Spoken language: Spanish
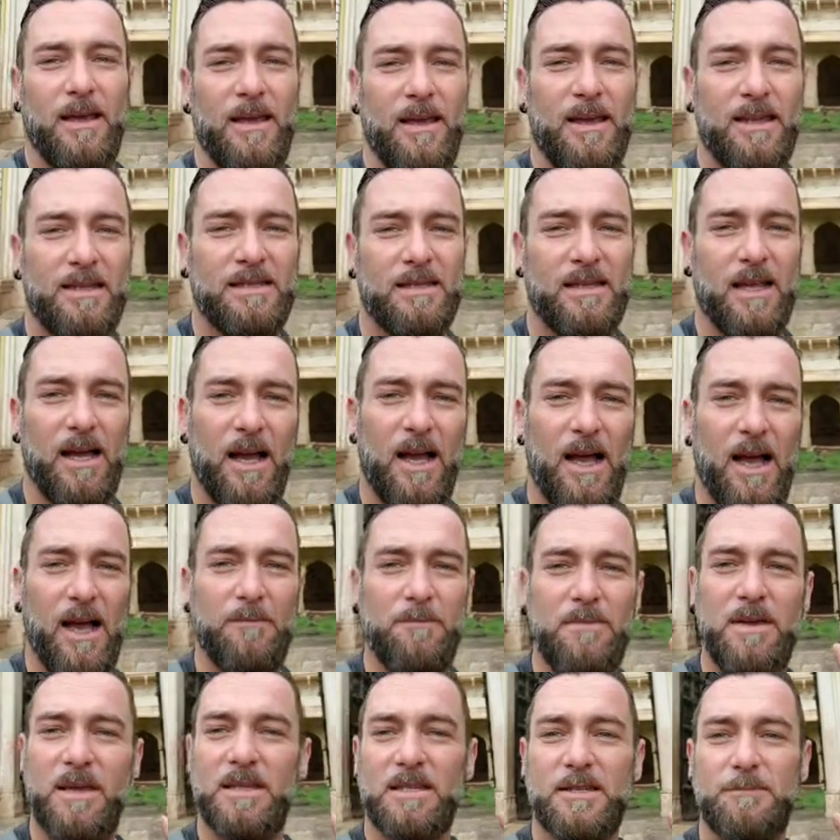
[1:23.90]
Esta
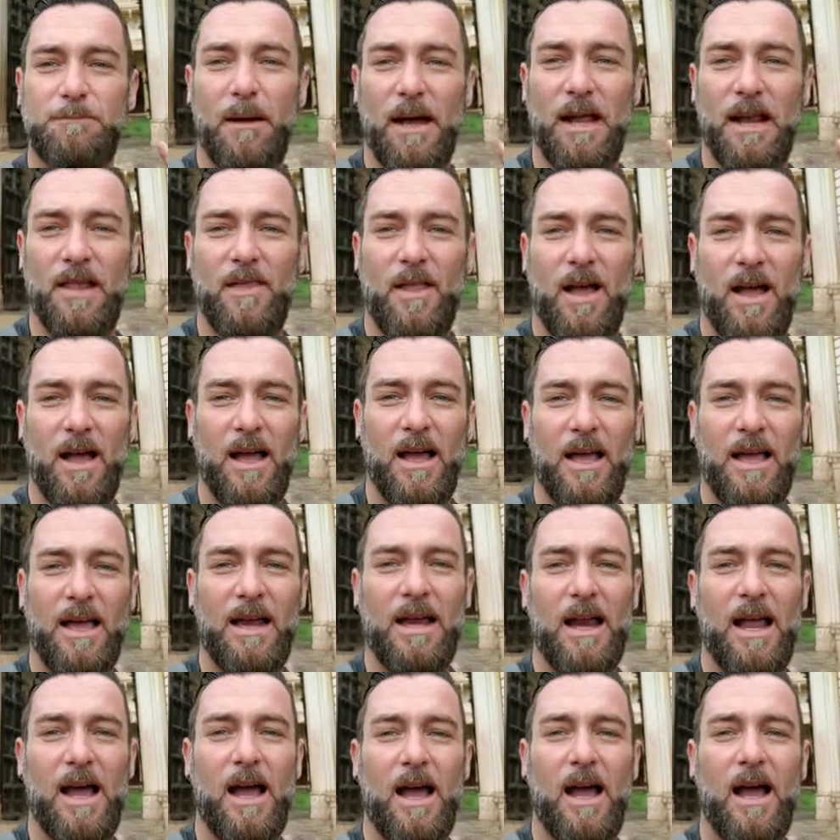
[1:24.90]
a mi espalda
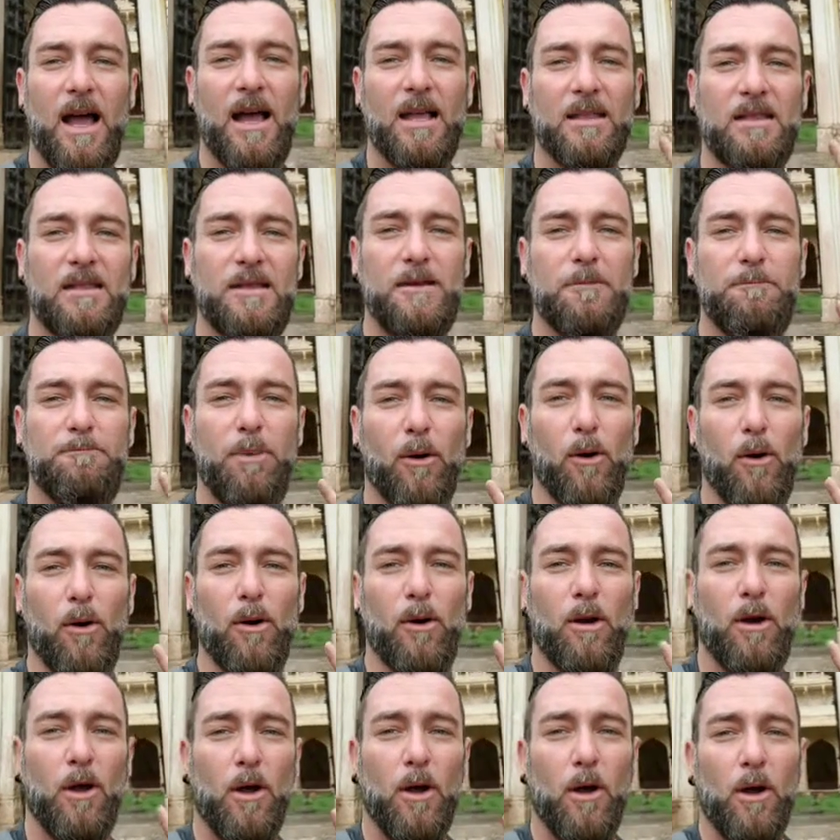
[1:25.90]
es la
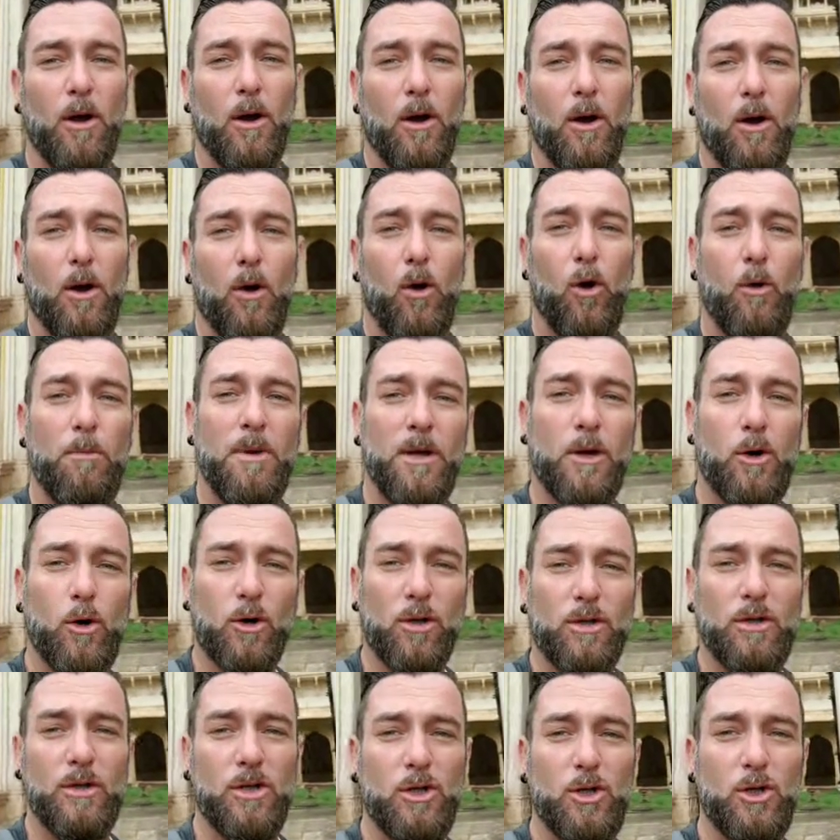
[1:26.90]
paul o
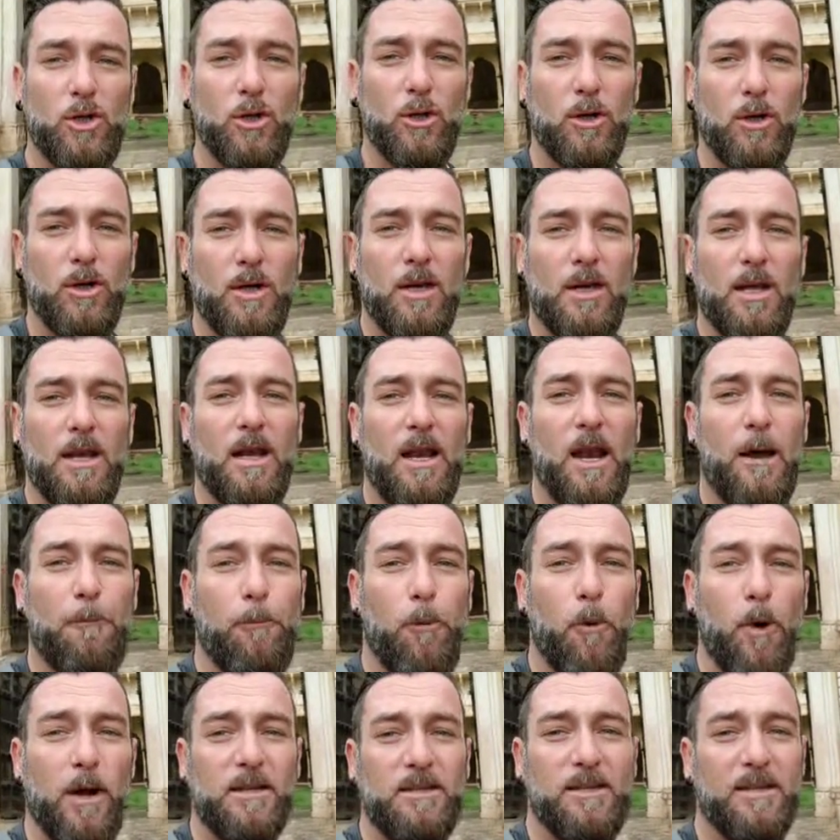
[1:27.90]
mejor dicho, la
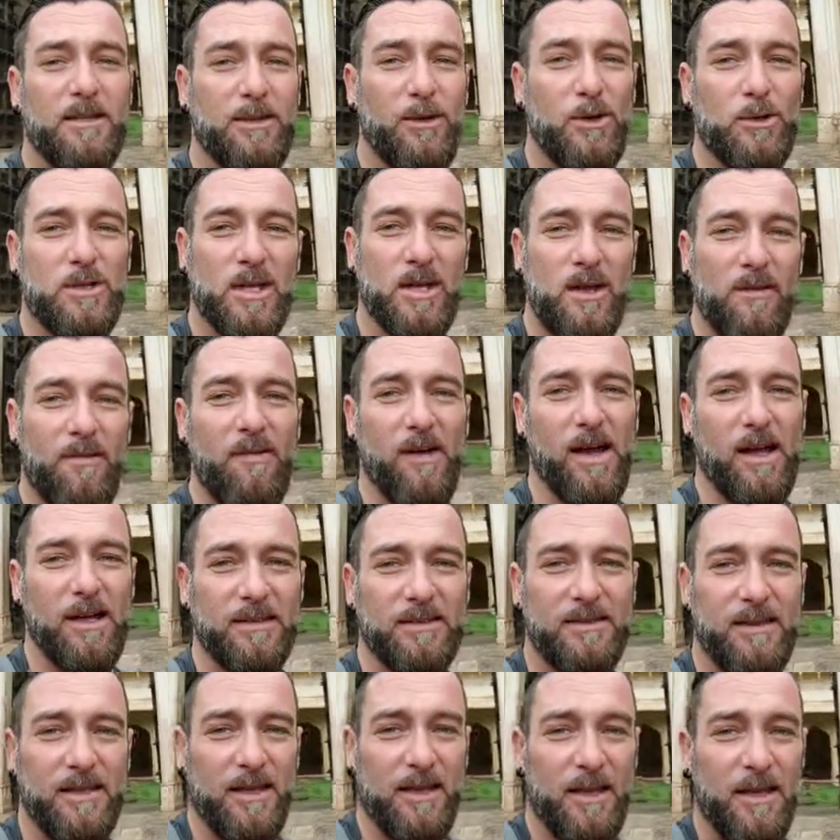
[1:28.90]
Puerta de los
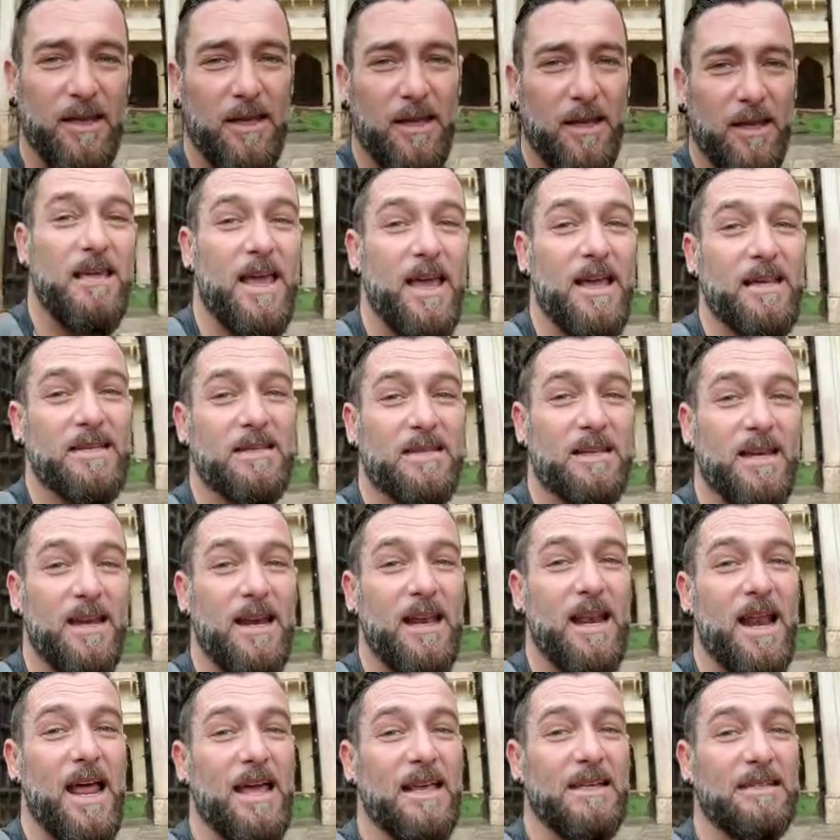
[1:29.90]
Elefantes, y es
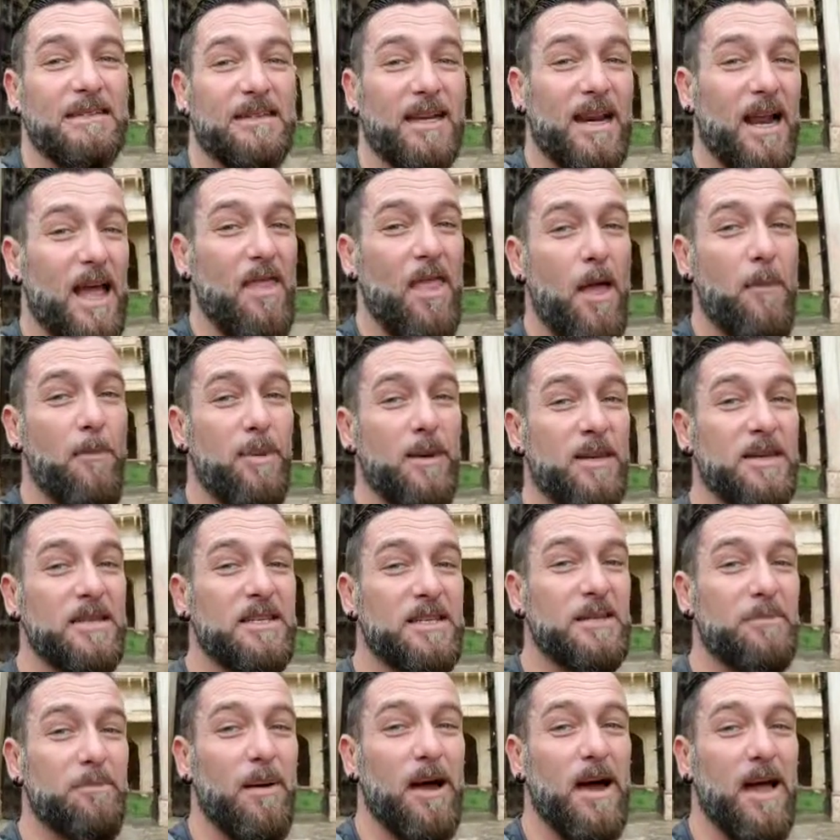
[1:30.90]
la entrada
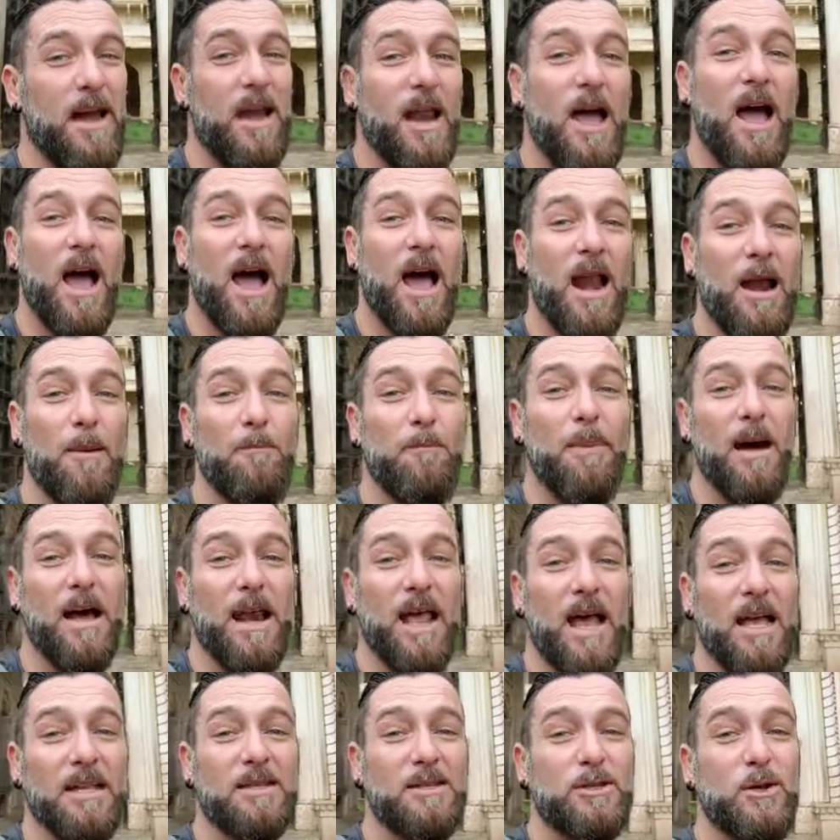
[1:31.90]
principal al
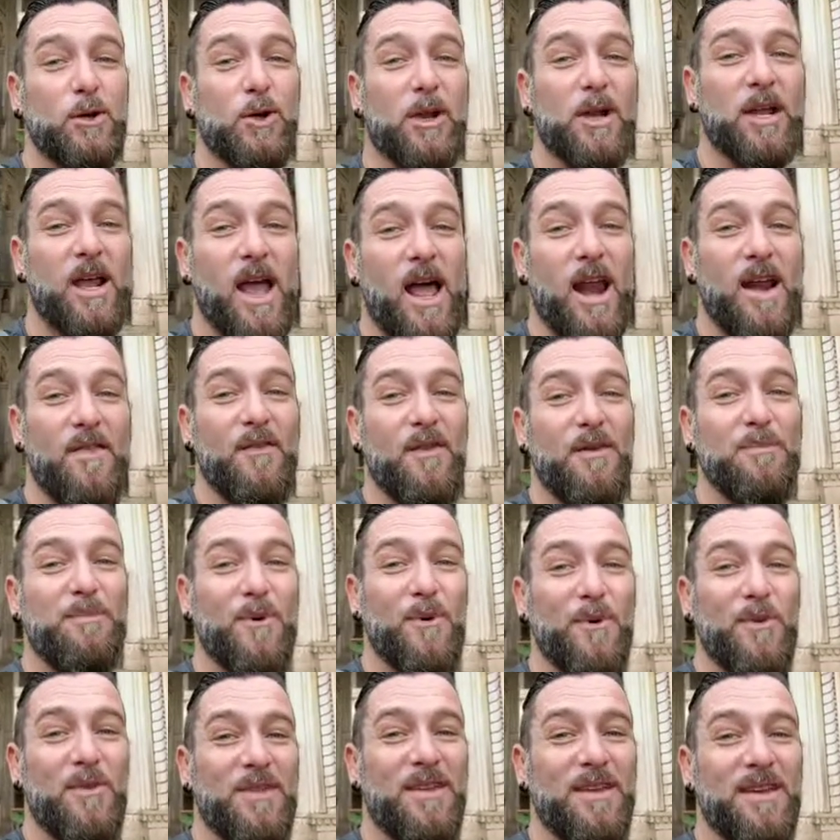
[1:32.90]
Palacio Real de
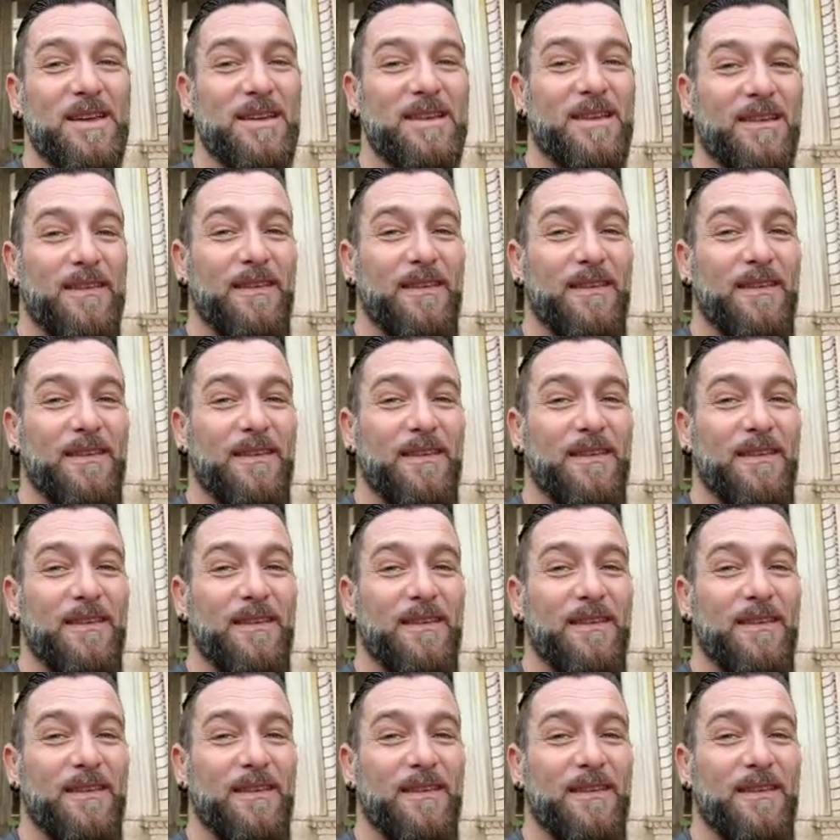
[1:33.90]
Bundi.